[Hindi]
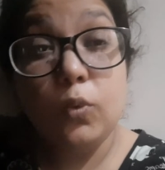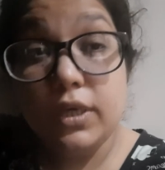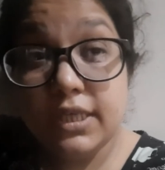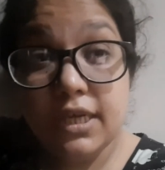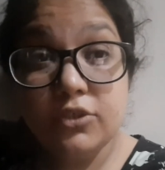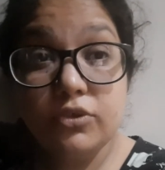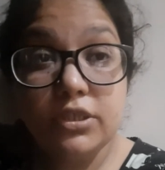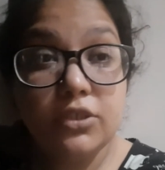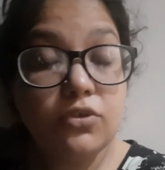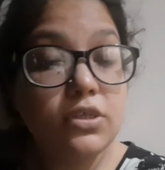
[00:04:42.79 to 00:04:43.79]
उल्टियाँ जो हुई
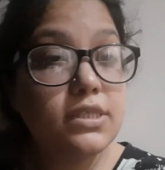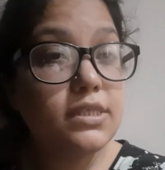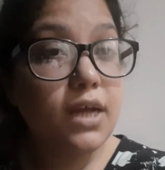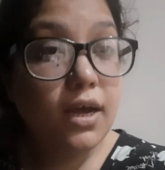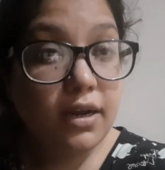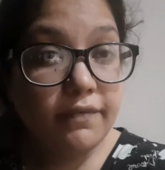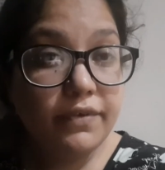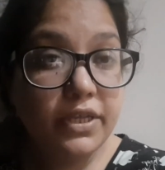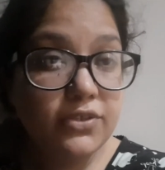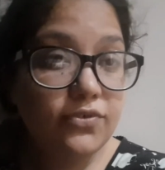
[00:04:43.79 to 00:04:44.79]
थी तो ना सारा
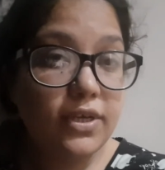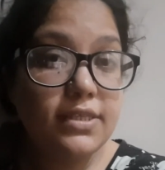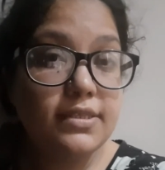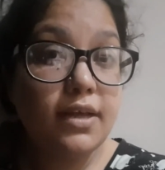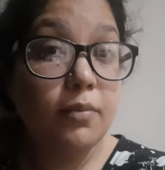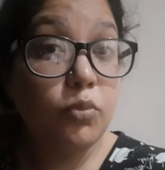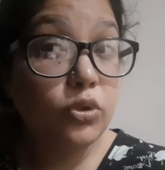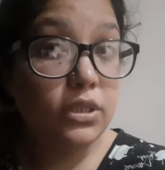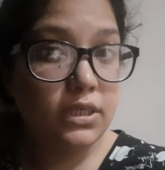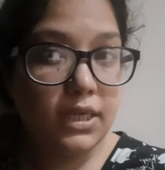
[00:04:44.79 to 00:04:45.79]
फ्रेंच फ्राइज
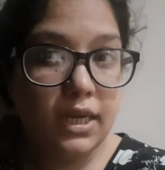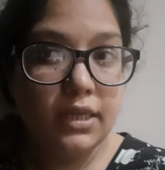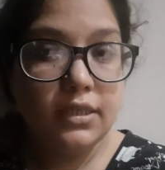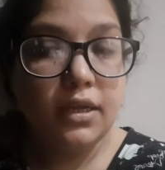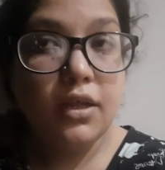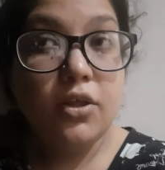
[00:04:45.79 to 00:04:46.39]
साबुत निकला था